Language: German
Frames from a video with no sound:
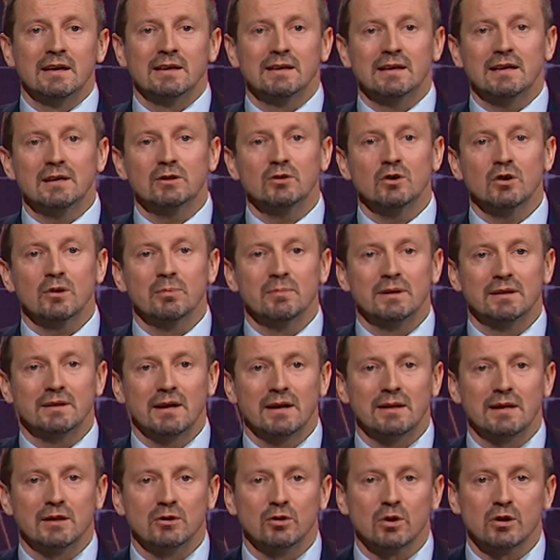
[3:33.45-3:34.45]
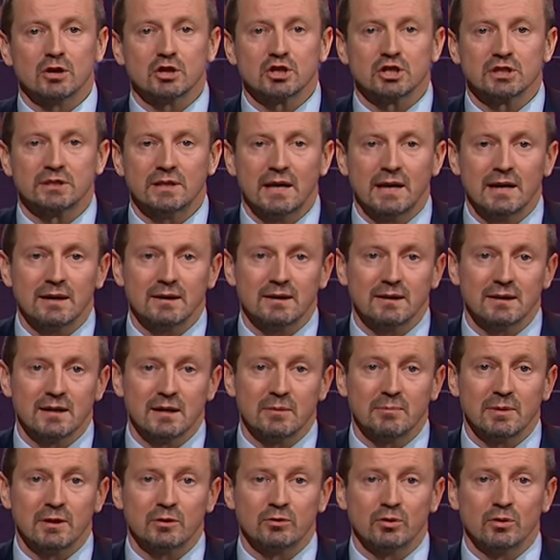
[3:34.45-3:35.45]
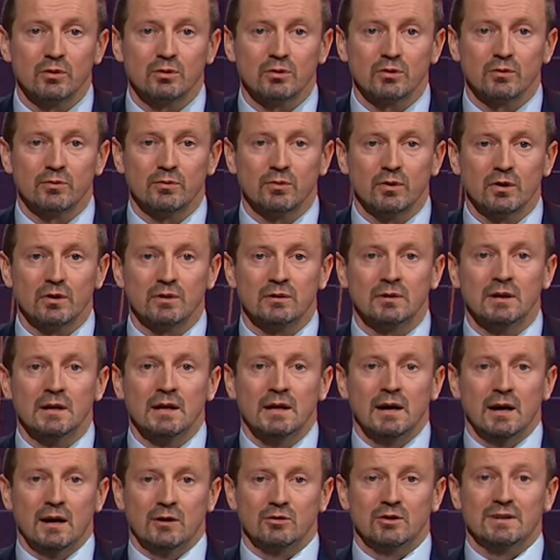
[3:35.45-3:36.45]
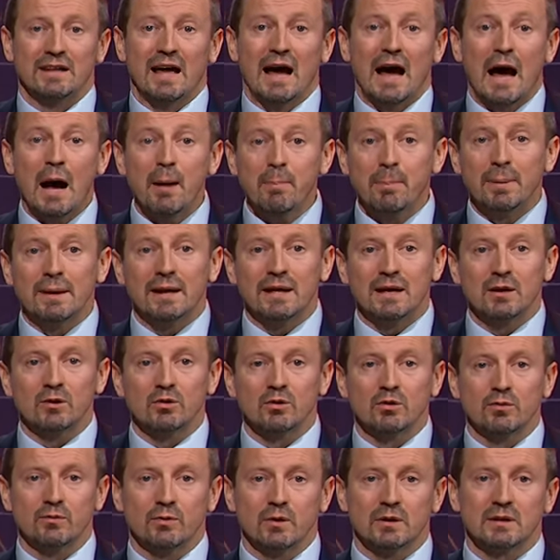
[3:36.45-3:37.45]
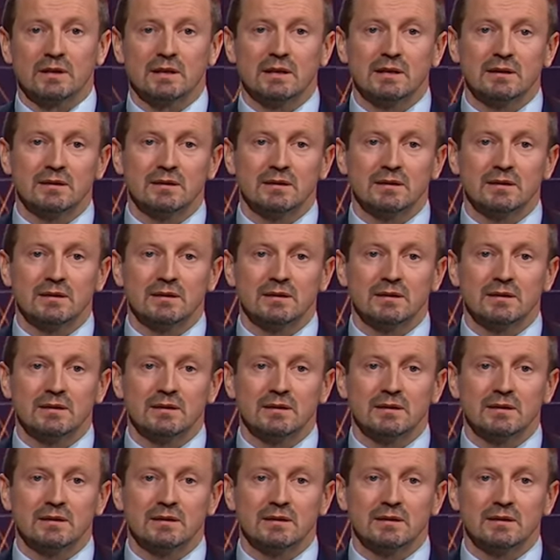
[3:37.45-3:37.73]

jedoch mit einer noch stärkeren Betonung von, also der Ablehnung von